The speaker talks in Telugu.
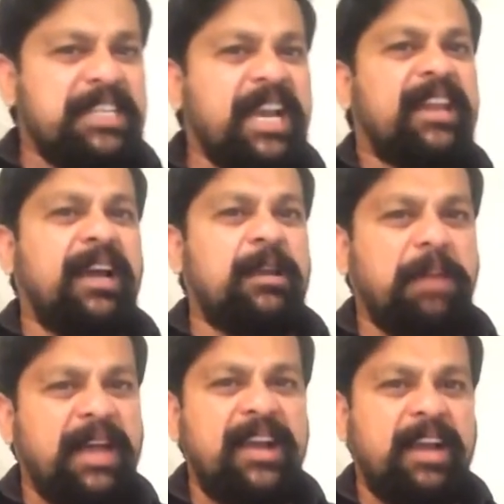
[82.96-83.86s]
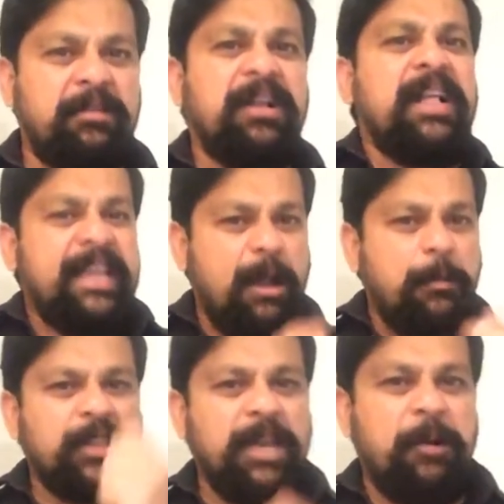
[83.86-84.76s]
విచారకరం బాధాకరం
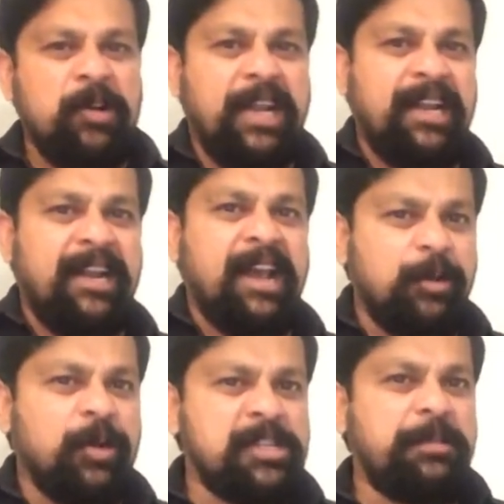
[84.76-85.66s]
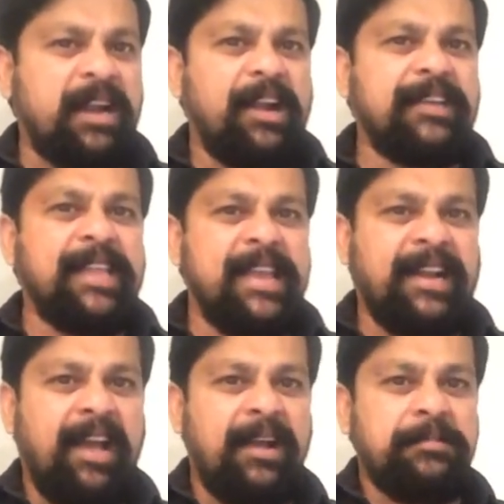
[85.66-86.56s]
ఇకపోతే పవన్ కళ్యాణ్ గారి గురించి మాట్లాడితే
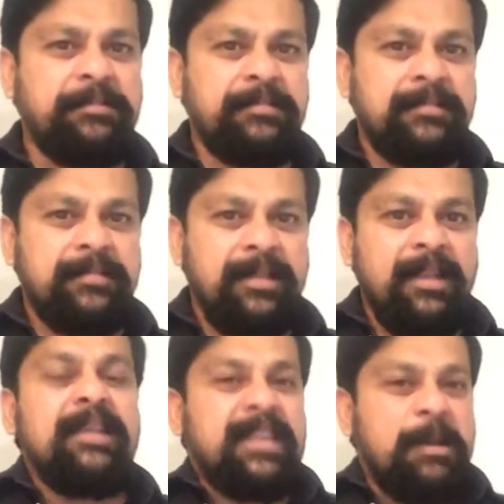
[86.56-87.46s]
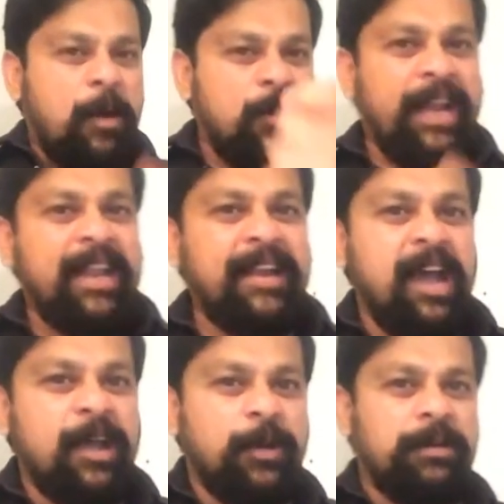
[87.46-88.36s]
ఇక్కడ శ్రీ పవన్ కళ్యాణ్
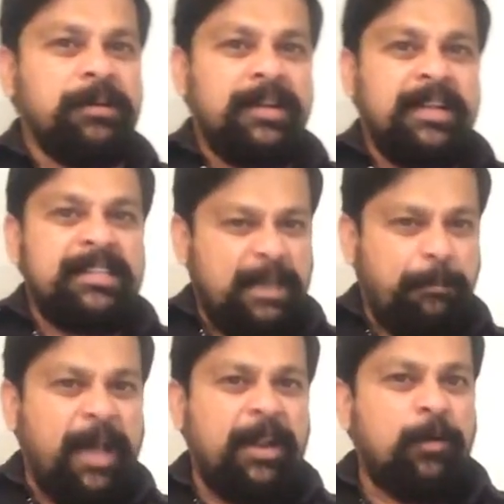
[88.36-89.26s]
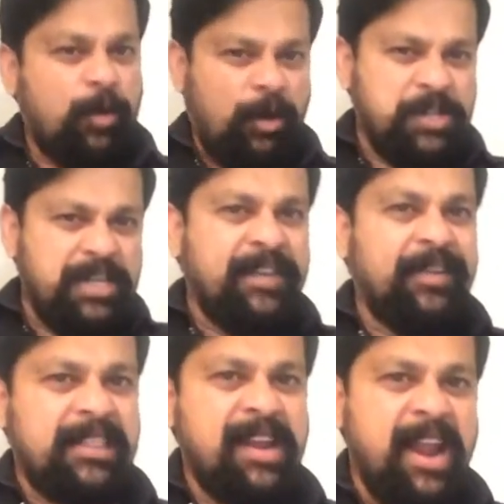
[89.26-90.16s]
గారు చెప్పారు ఒకరోజు నేను
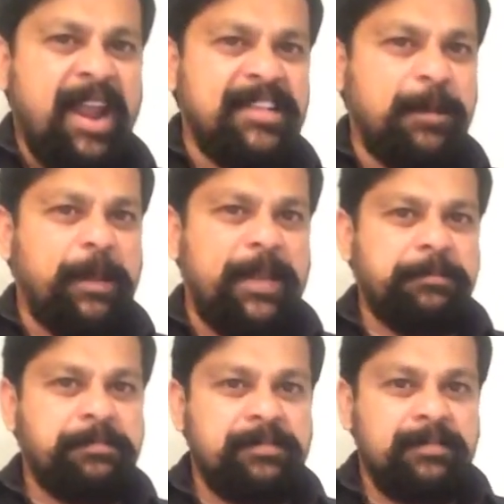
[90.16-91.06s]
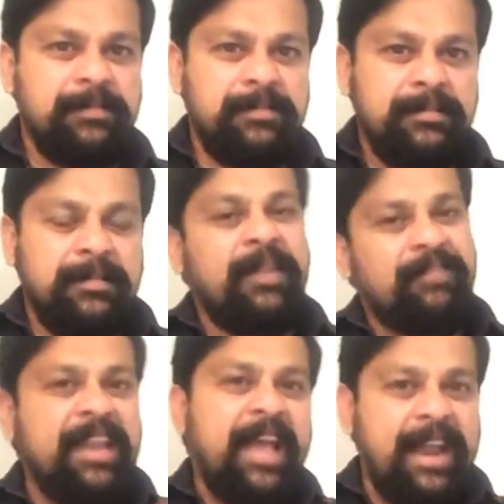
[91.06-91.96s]
వెళ్తున్నానని చెప్పి
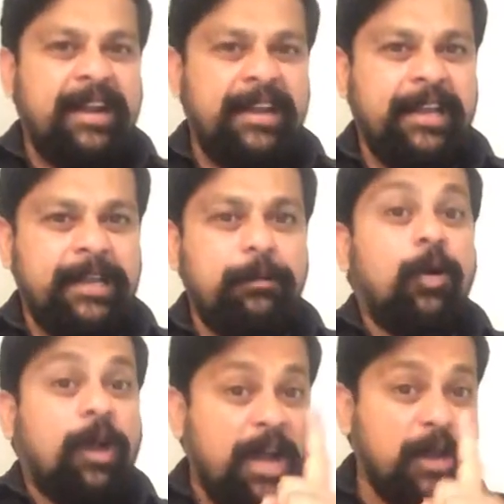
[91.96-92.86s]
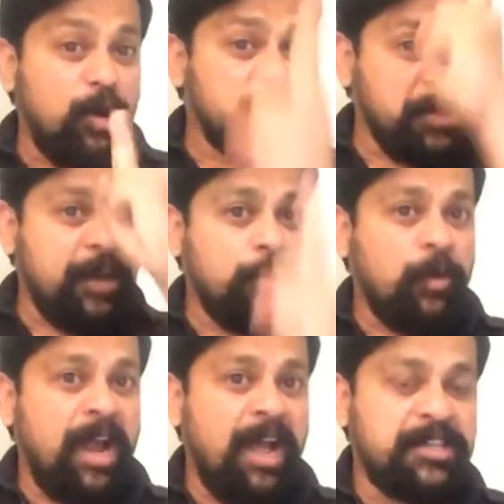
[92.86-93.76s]
వెళ్ళారు అక్కడికి ఒక్కరోజు
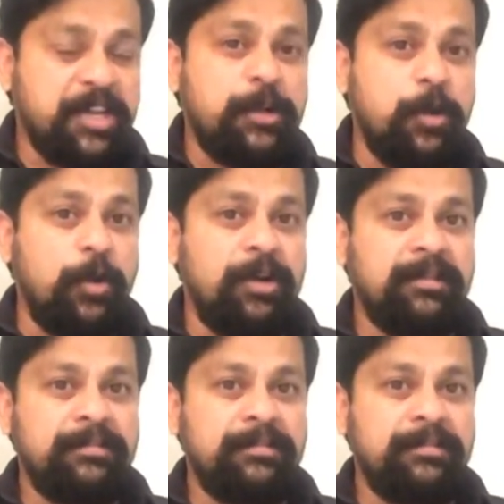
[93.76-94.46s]
అనుకున్న షెడ్యూల్